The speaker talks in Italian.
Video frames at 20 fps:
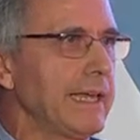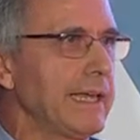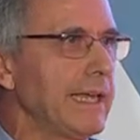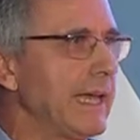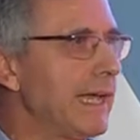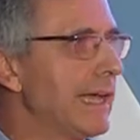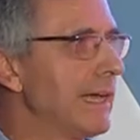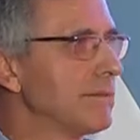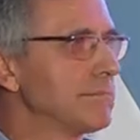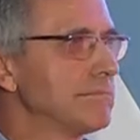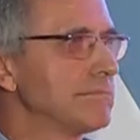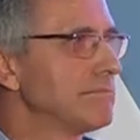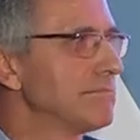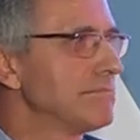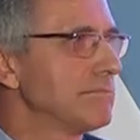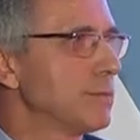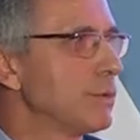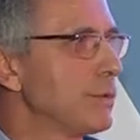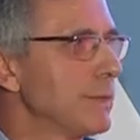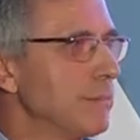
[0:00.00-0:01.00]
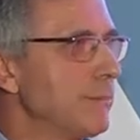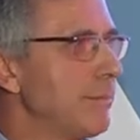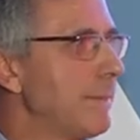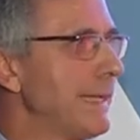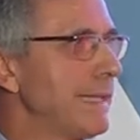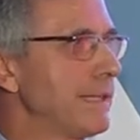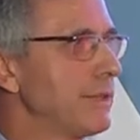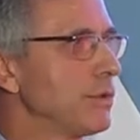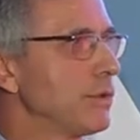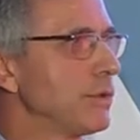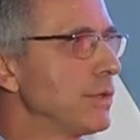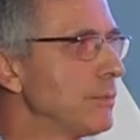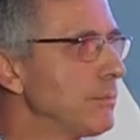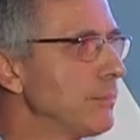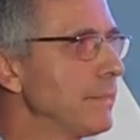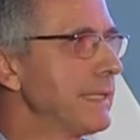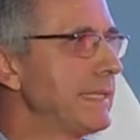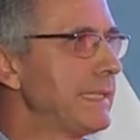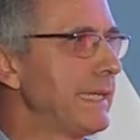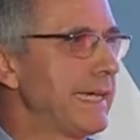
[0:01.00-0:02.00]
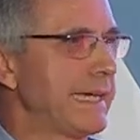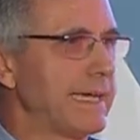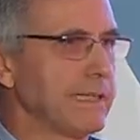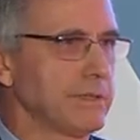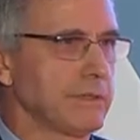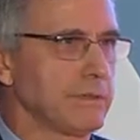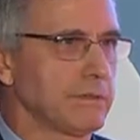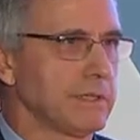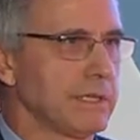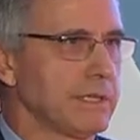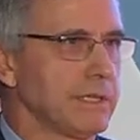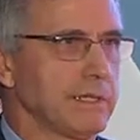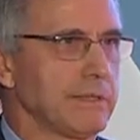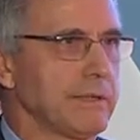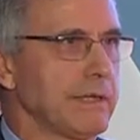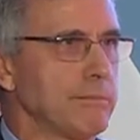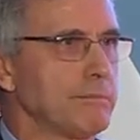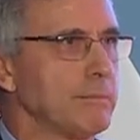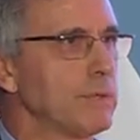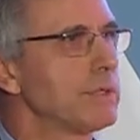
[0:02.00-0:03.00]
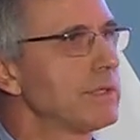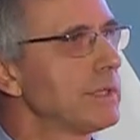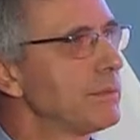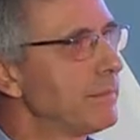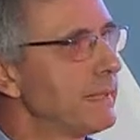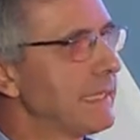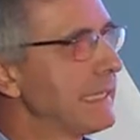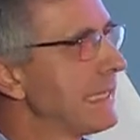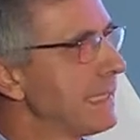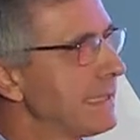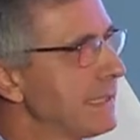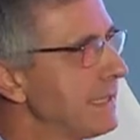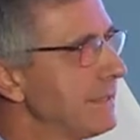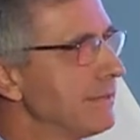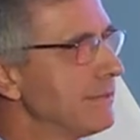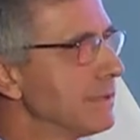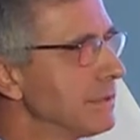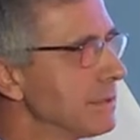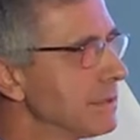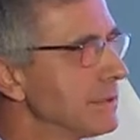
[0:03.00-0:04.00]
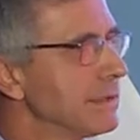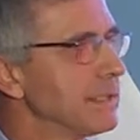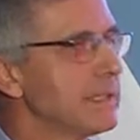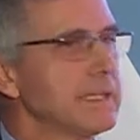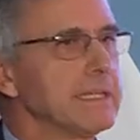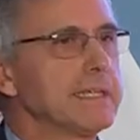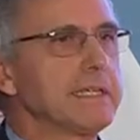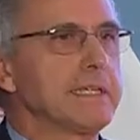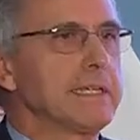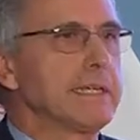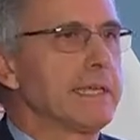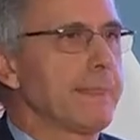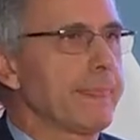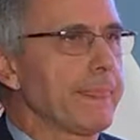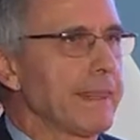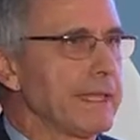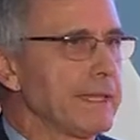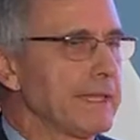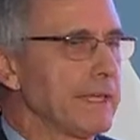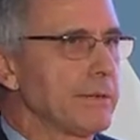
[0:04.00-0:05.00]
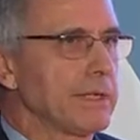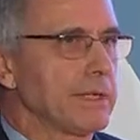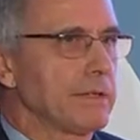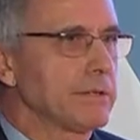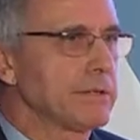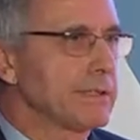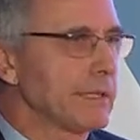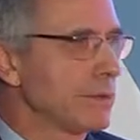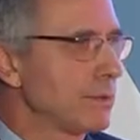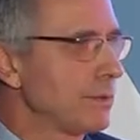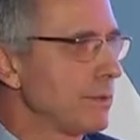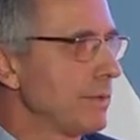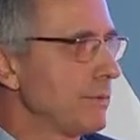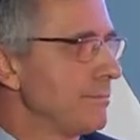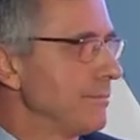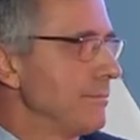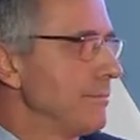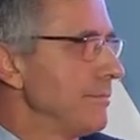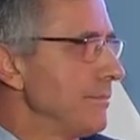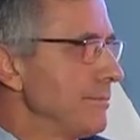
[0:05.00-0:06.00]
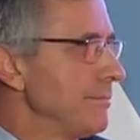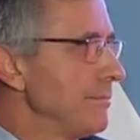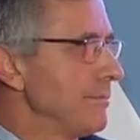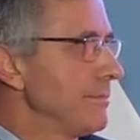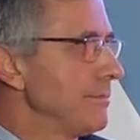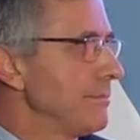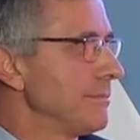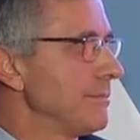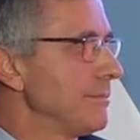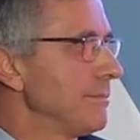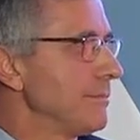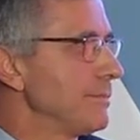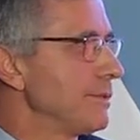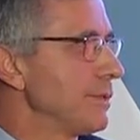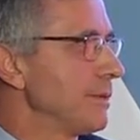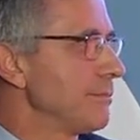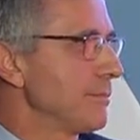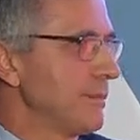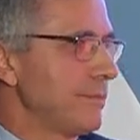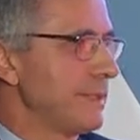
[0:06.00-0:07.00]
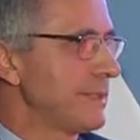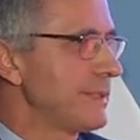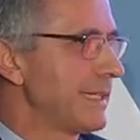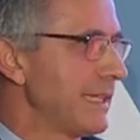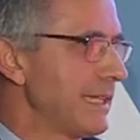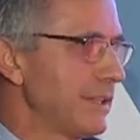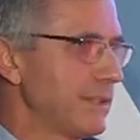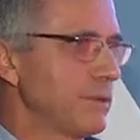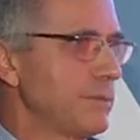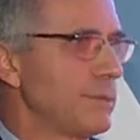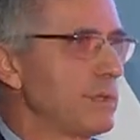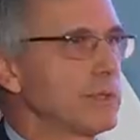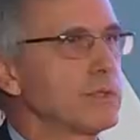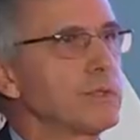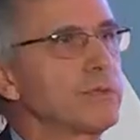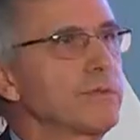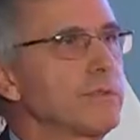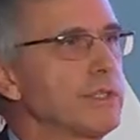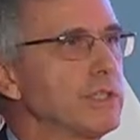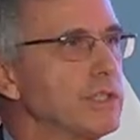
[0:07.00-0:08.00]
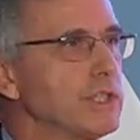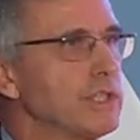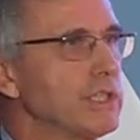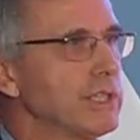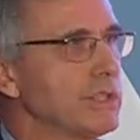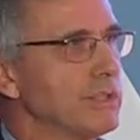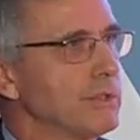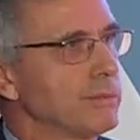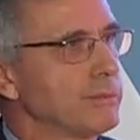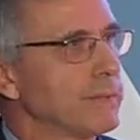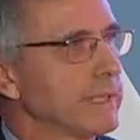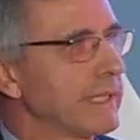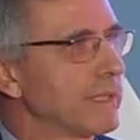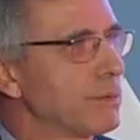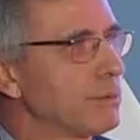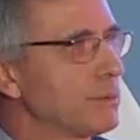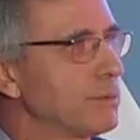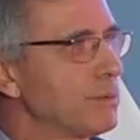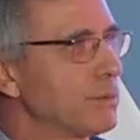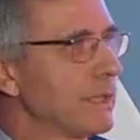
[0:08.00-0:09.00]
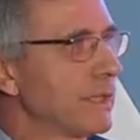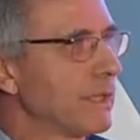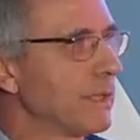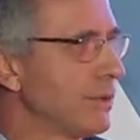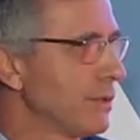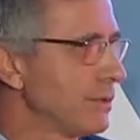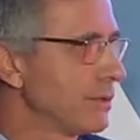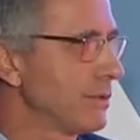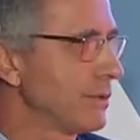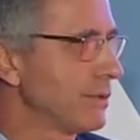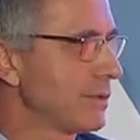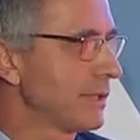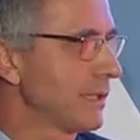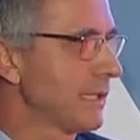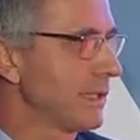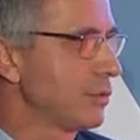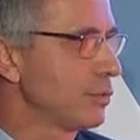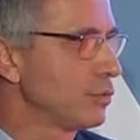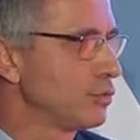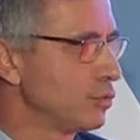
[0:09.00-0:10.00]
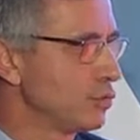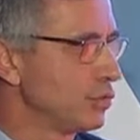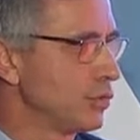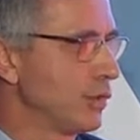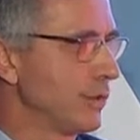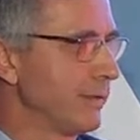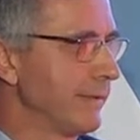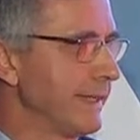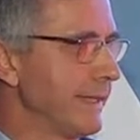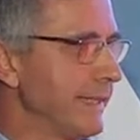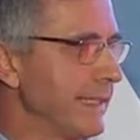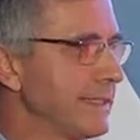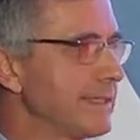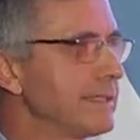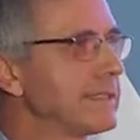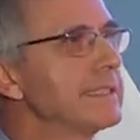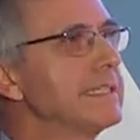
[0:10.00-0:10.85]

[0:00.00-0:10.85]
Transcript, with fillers: ha un impatto immediato e, e moltiplicativo. Ed è una cosa a cui cioè, mi sento molto vicino, perché dopo tutto anch'io sono stato un giovane,